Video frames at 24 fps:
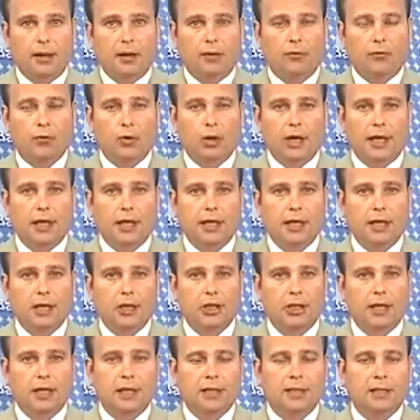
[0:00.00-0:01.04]
В Украине
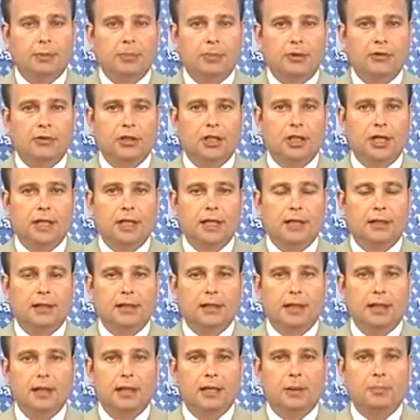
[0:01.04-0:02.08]
ожидается повышение
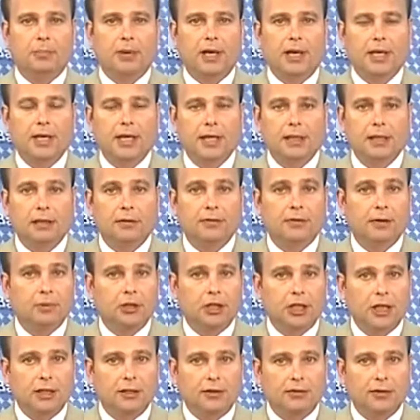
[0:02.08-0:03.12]
цен на проезд в
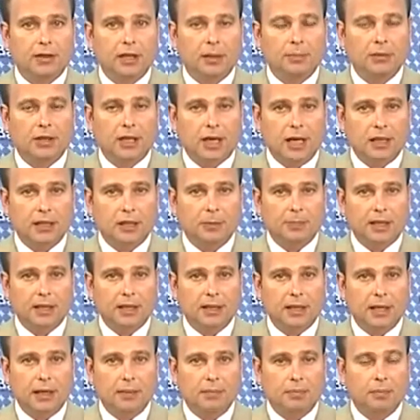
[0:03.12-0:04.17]
общественном
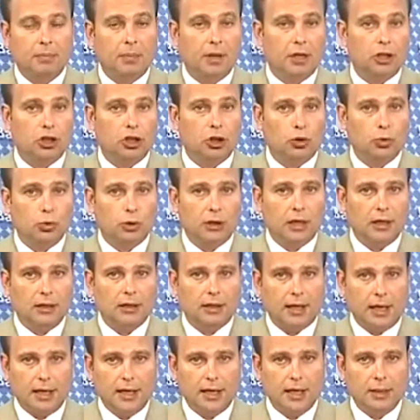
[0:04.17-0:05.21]
транспорте, маршрутках,
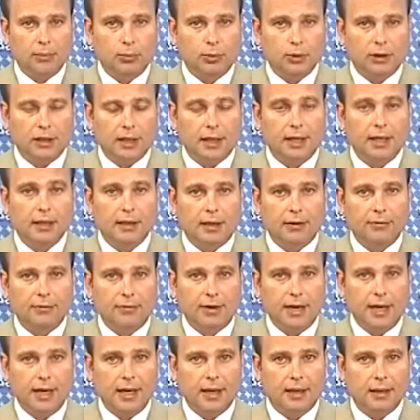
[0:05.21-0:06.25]
троллейбусах и
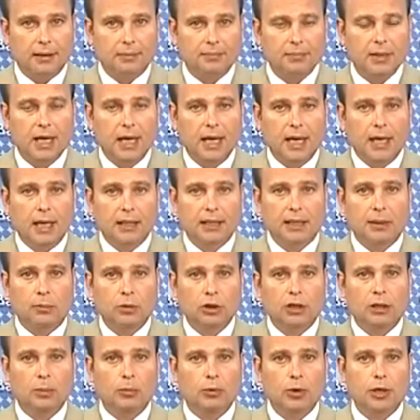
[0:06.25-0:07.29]
трамваях. Само
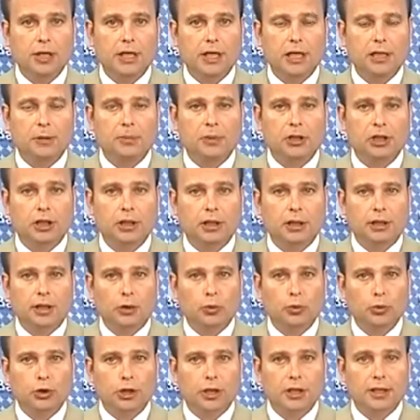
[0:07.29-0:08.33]
собой, не избежит этой
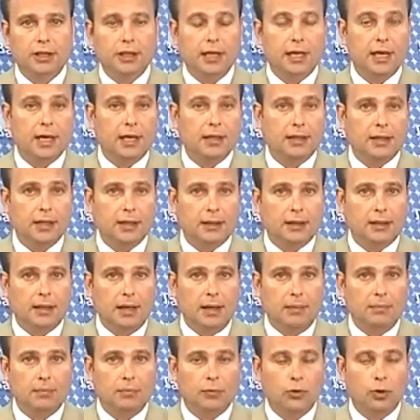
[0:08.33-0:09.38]
участи и
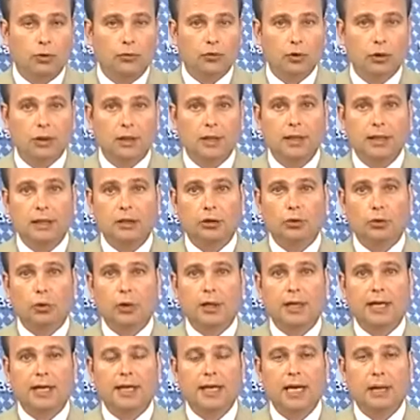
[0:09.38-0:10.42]
Одесса. Но вот
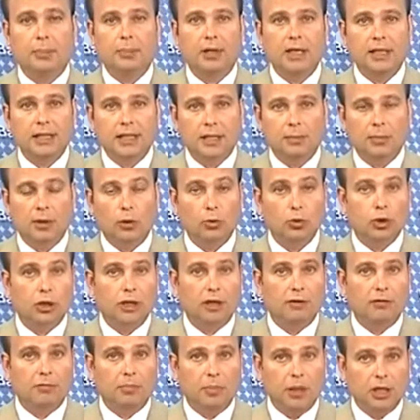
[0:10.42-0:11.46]
насколько необходимо
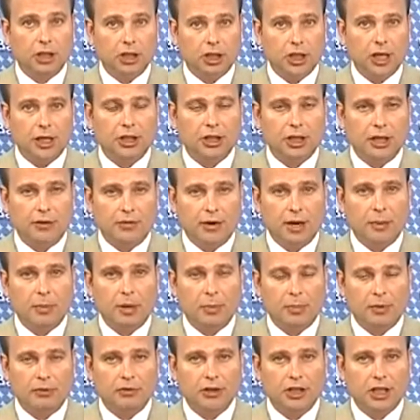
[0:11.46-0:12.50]
уже в ближайшее время
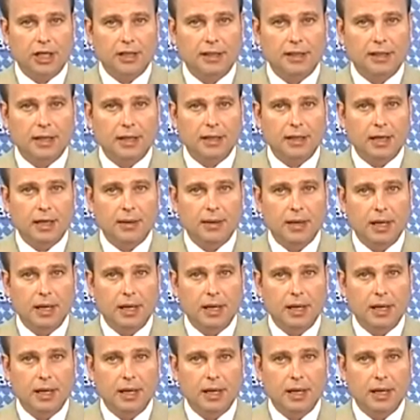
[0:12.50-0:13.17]
повышать цены